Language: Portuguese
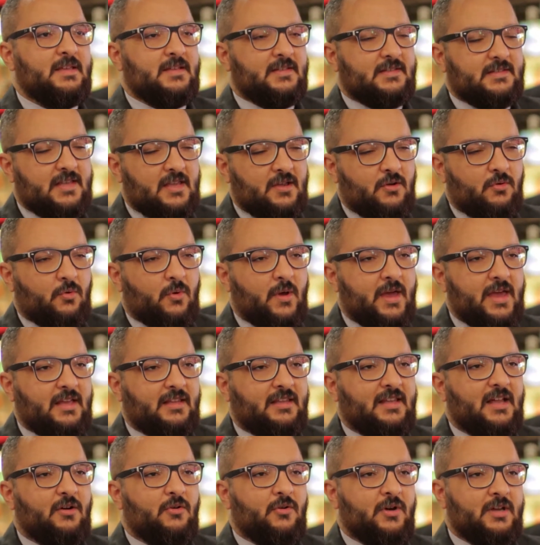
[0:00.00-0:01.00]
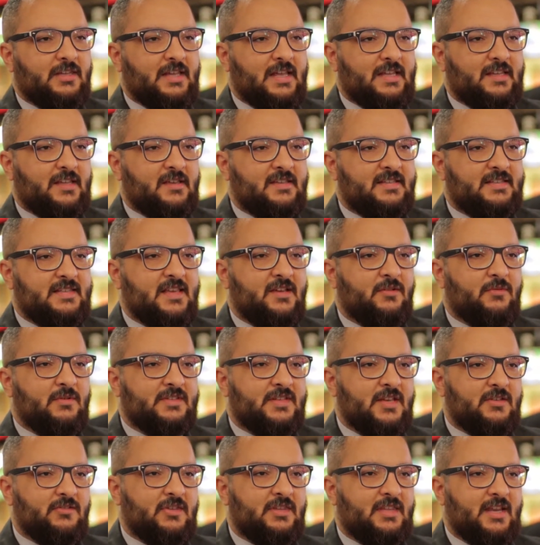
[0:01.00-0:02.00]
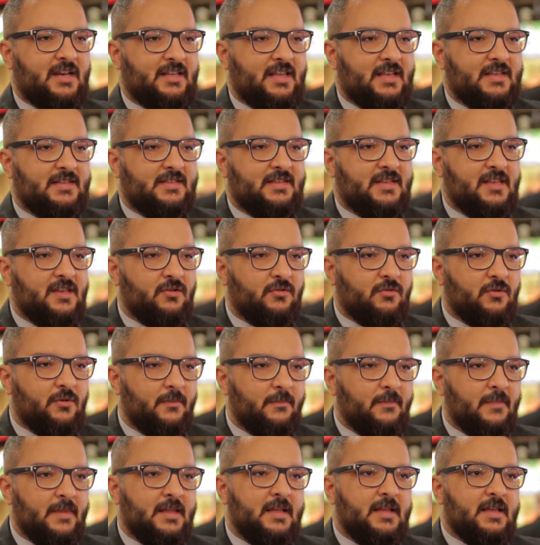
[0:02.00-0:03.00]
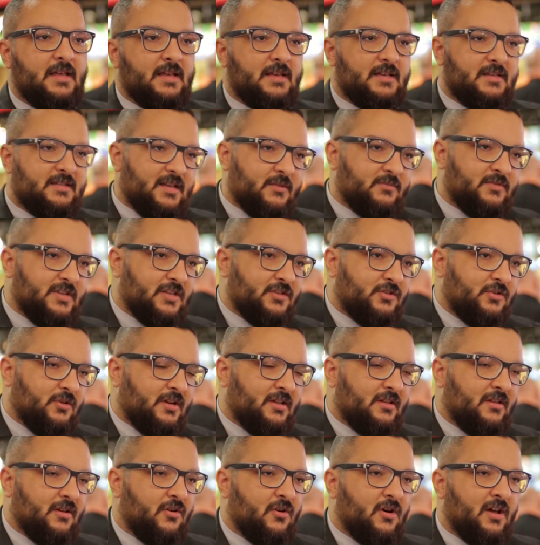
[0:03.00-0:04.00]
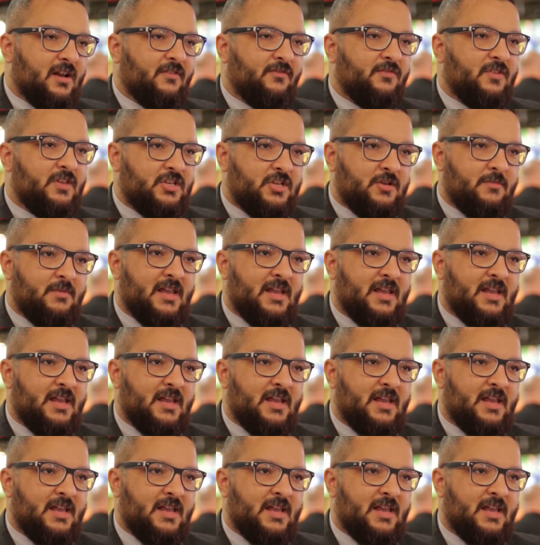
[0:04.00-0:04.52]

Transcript: 50, 85 e 135. Estamos adicionando agora 20